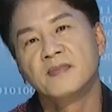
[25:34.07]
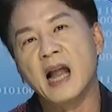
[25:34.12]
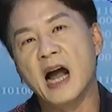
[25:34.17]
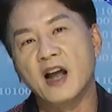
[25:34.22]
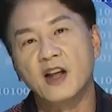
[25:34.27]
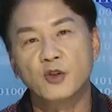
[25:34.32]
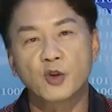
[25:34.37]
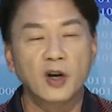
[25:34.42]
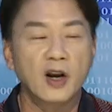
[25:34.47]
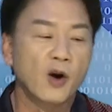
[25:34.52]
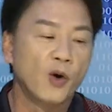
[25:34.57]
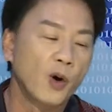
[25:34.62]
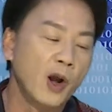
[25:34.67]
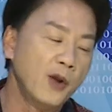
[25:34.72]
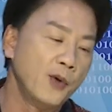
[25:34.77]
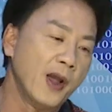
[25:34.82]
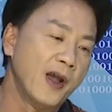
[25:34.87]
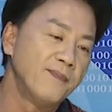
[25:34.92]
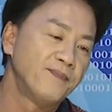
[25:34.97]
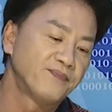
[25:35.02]
那很多的
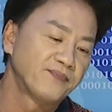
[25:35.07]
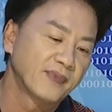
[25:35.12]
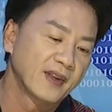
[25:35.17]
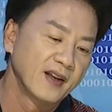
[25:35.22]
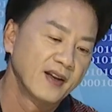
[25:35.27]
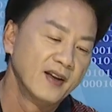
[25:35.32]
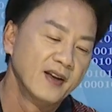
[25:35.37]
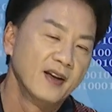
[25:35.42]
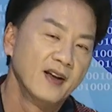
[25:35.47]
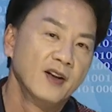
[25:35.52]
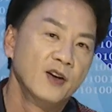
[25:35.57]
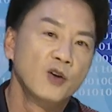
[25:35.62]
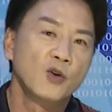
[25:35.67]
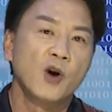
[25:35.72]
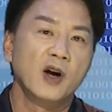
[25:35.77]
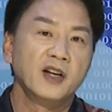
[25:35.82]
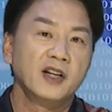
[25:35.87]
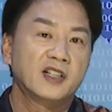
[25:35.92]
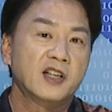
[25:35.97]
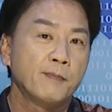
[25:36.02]
会员，
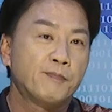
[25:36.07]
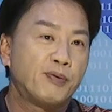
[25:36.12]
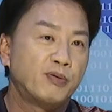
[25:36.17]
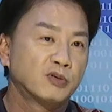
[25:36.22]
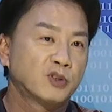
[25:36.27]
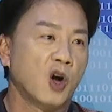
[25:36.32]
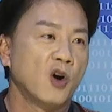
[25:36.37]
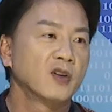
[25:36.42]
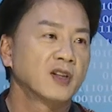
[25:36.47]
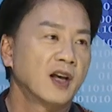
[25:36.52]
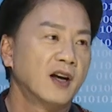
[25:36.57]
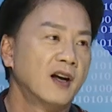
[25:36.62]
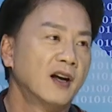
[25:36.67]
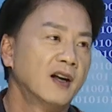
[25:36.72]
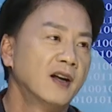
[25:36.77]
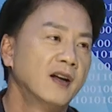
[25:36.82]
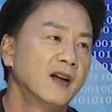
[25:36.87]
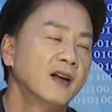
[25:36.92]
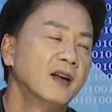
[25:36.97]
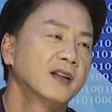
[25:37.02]
如果你是普通
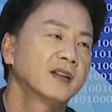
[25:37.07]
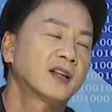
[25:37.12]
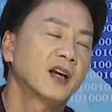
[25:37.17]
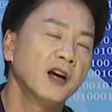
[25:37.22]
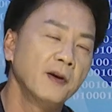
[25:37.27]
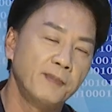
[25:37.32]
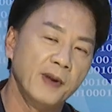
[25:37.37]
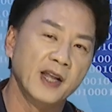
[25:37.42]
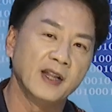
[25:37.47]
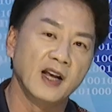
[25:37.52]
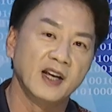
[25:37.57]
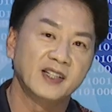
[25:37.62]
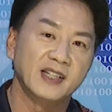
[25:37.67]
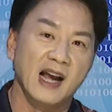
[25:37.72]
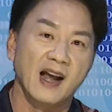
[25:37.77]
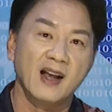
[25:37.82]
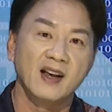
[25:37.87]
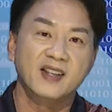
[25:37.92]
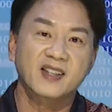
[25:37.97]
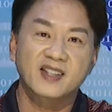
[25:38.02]
的、特别的，
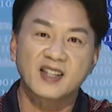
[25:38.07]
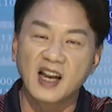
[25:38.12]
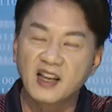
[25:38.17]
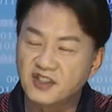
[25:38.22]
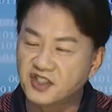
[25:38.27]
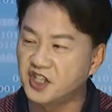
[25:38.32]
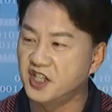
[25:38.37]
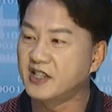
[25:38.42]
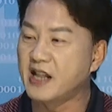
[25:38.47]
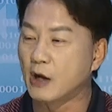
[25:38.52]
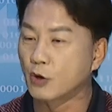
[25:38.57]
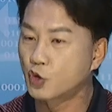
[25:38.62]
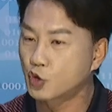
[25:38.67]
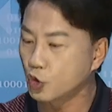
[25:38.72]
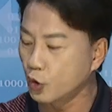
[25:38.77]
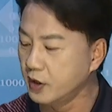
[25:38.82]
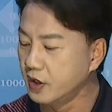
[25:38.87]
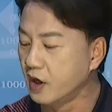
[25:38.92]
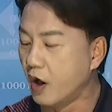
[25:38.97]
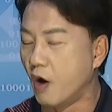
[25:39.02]
想要升级到
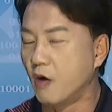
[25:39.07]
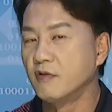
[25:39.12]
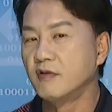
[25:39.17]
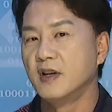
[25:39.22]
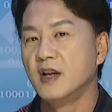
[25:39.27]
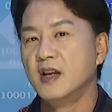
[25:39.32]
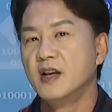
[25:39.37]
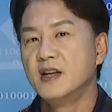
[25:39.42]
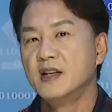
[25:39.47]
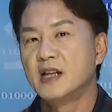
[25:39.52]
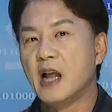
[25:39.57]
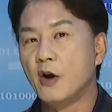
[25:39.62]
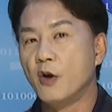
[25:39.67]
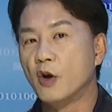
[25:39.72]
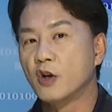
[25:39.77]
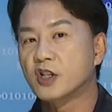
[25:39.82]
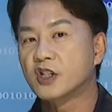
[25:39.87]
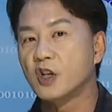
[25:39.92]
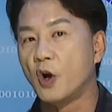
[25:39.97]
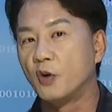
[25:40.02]
尊龙，要
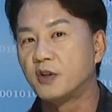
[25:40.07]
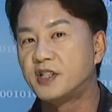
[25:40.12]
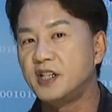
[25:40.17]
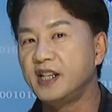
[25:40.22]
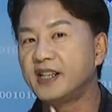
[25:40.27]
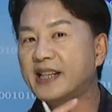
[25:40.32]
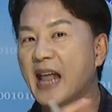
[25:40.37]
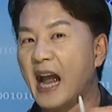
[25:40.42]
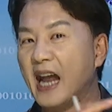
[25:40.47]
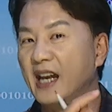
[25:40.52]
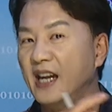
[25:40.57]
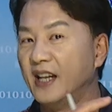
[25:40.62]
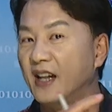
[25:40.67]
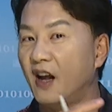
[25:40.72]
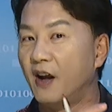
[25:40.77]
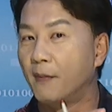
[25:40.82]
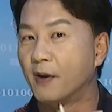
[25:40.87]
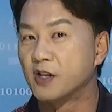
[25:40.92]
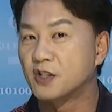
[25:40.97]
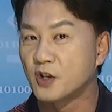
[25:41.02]
有手机代理
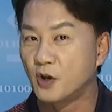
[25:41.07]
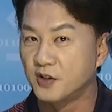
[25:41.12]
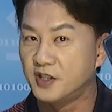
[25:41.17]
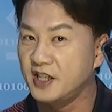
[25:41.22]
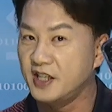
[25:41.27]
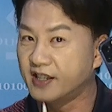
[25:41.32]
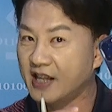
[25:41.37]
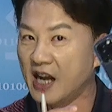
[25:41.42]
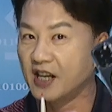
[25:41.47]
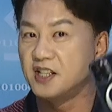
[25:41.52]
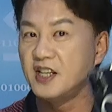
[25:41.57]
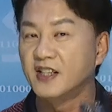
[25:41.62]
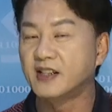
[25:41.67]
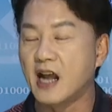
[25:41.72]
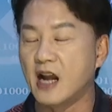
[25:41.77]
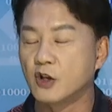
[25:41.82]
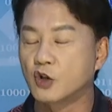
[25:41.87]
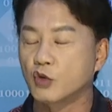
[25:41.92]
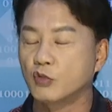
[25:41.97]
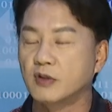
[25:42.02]
的嘛？手机带进
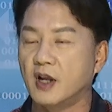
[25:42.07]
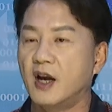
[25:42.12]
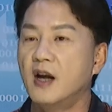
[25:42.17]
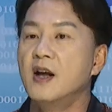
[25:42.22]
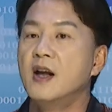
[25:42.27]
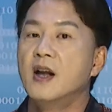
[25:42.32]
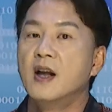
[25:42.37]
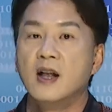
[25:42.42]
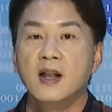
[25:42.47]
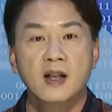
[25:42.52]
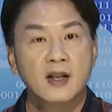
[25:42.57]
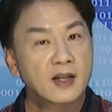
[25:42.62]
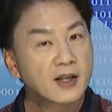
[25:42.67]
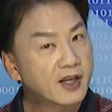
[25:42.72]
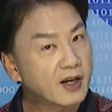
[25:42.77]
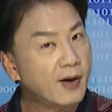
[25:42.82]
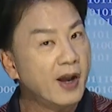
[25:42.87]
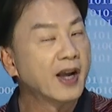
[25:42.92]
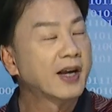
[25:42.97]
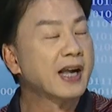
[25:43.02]
带出的，
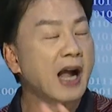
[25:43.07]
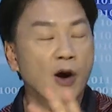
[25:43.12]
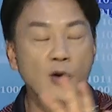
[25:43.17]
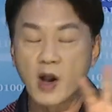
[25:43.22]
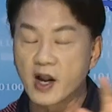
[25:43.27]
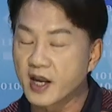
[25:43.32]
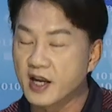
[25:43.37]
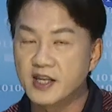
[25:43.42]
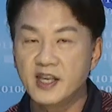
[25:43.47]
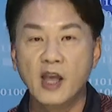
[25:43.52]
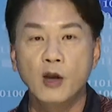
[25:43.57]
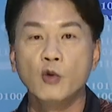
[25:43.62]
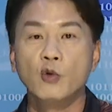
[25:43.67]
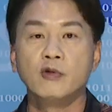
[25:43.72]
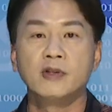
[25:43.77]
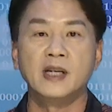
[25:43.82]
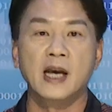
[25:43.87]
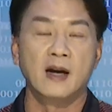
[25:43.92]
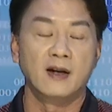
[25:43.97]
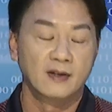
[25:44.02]
各位赶快跟业
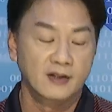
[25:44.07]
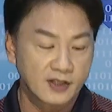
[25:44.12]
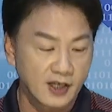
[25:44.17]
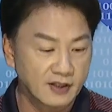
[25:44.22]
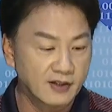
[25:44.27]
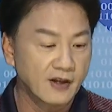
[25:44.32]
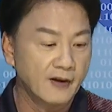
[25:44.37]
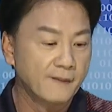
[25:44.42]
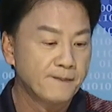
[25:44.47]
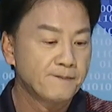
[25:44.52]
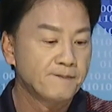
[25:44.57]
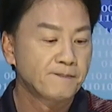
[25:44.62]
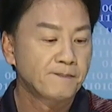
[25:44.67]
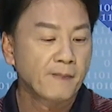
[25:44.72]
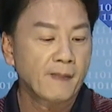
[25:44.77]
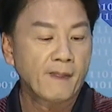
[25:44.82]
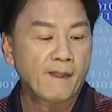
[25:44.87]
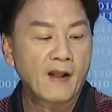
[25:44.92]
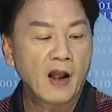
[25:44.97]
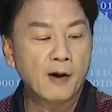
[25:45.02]
务讲，真的，
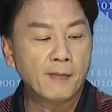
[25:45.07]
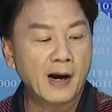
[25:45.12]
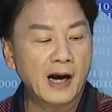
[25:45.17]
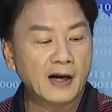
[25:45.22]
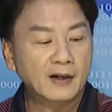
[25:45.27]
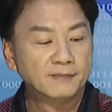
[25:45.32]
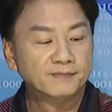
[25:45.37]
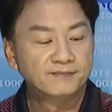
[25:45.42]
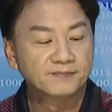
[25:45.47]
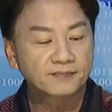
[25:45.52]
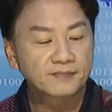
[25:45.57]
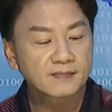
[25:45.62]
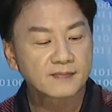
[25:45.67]
好不好？